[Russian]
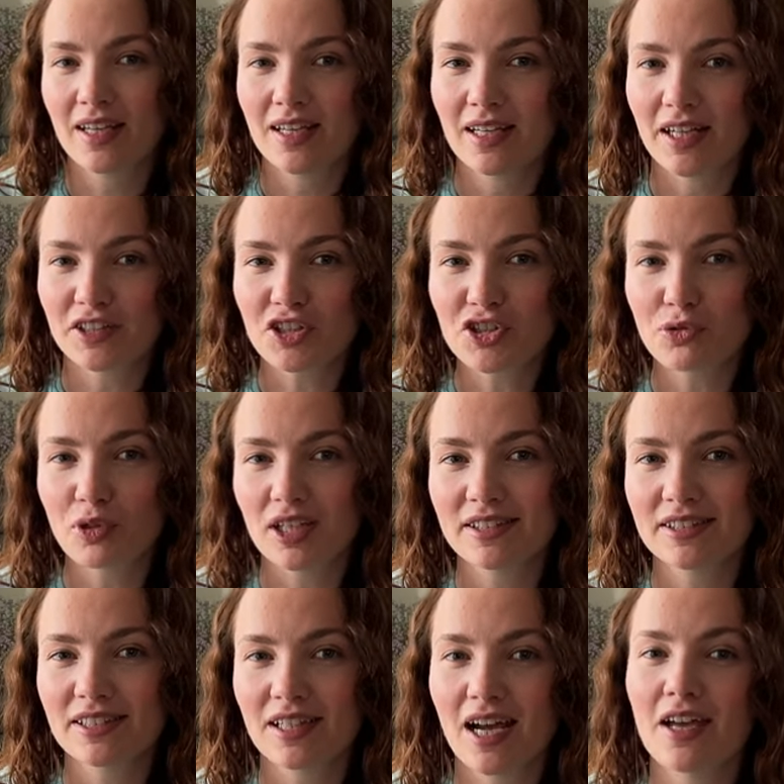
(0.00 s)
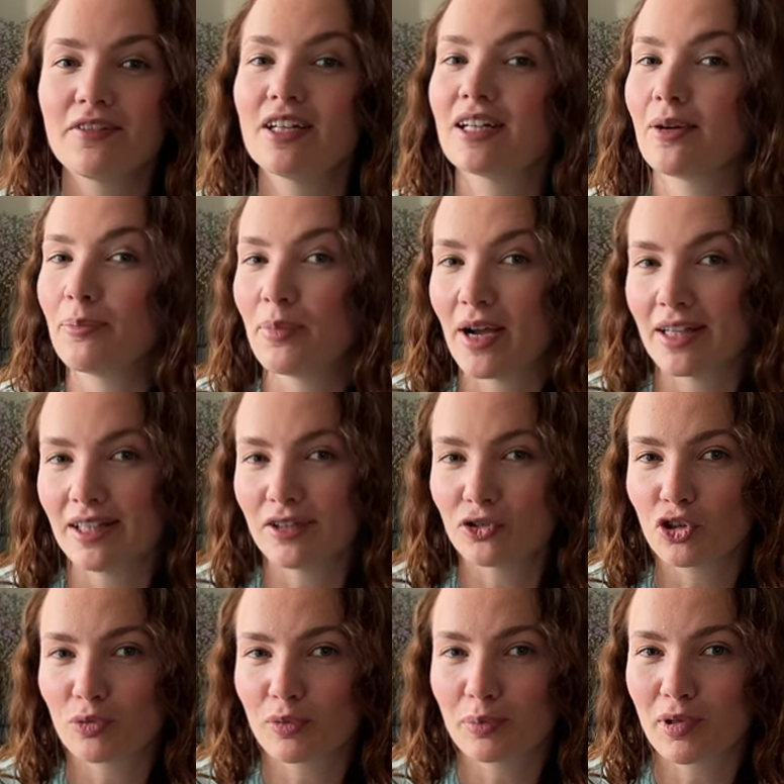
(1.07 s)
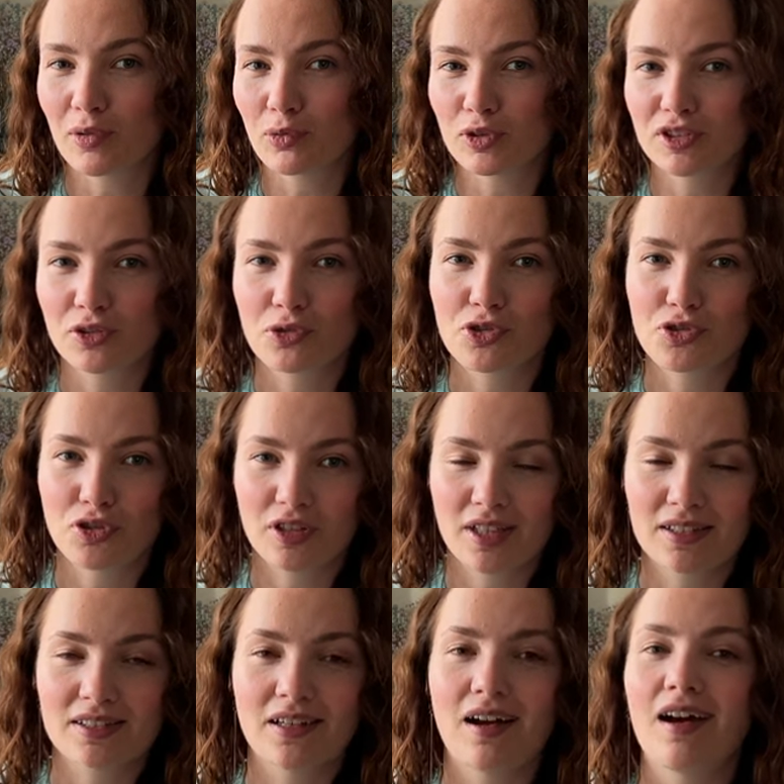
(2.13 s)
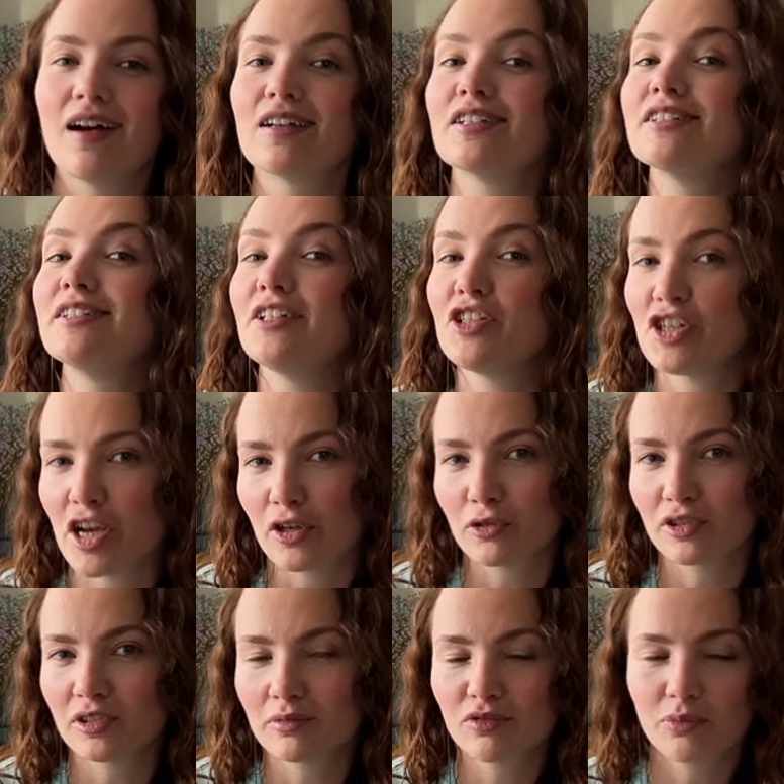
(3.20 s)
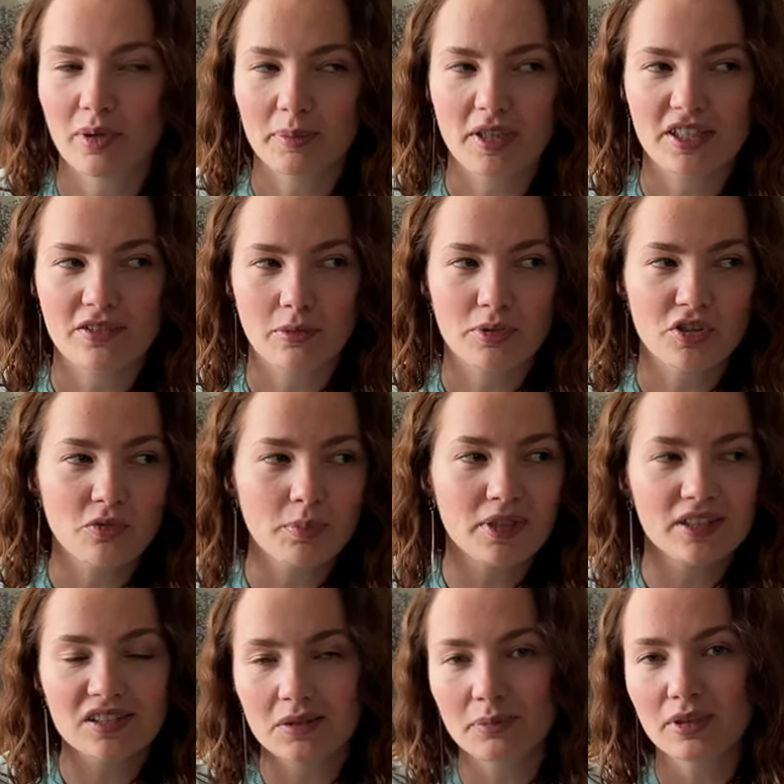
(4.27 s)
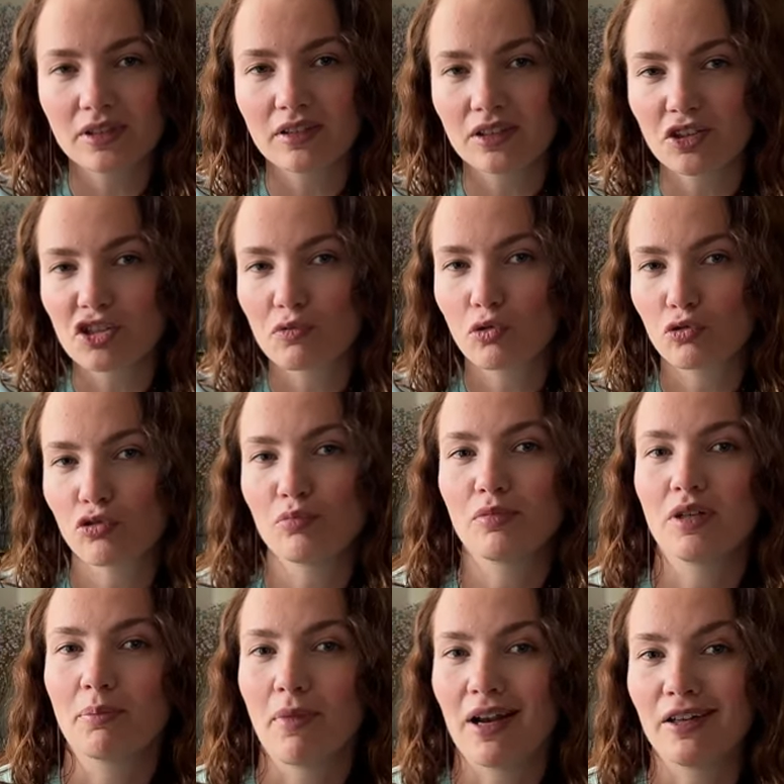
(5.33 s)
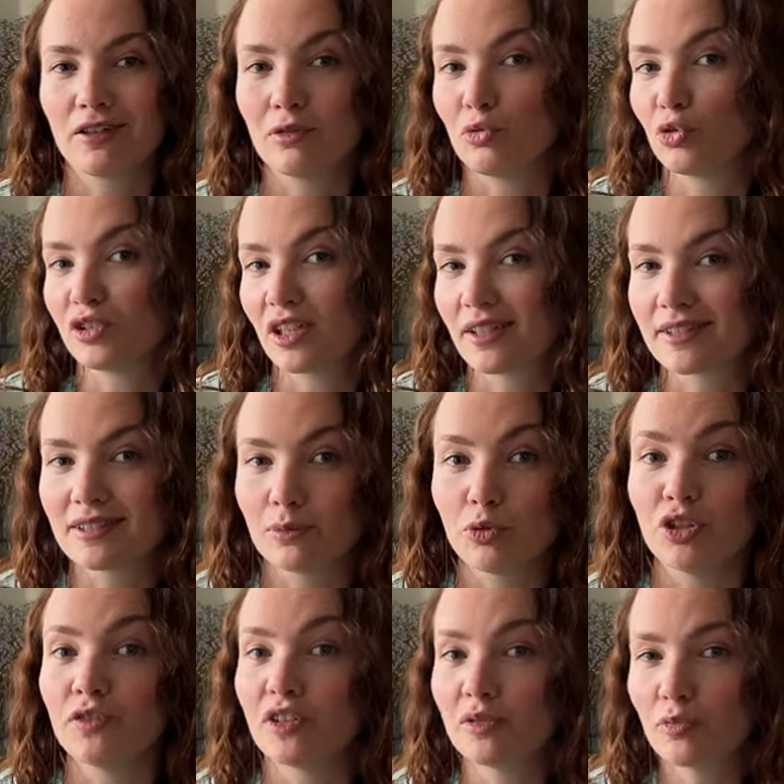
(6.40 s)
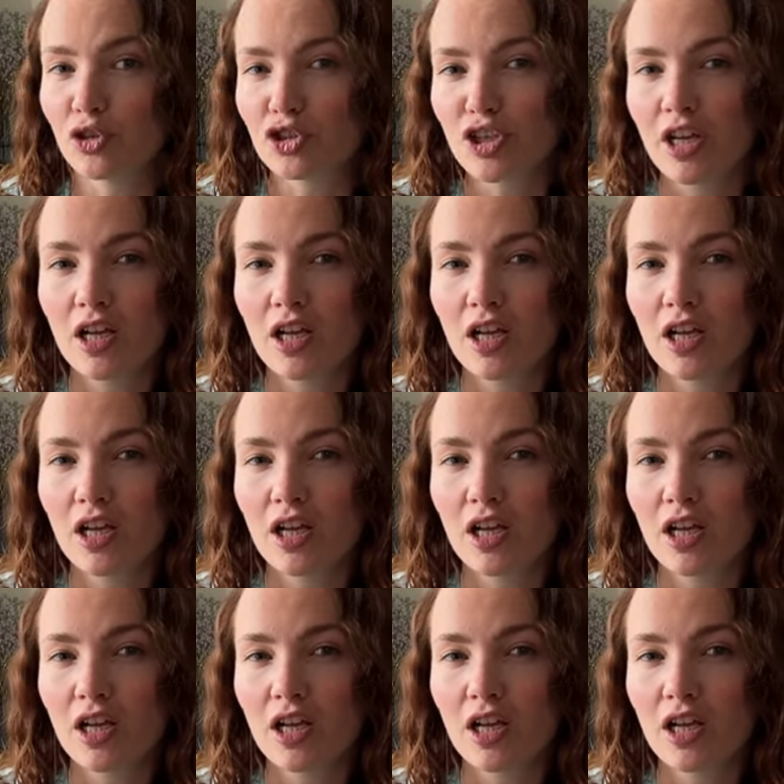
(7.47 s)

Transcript: Конечно, у разных авиакомпаний нормы провоза ручной клади различаются. В Победе вообще, в принципе, ты ничего кроме маленького рюкзака с собой не возьмешь.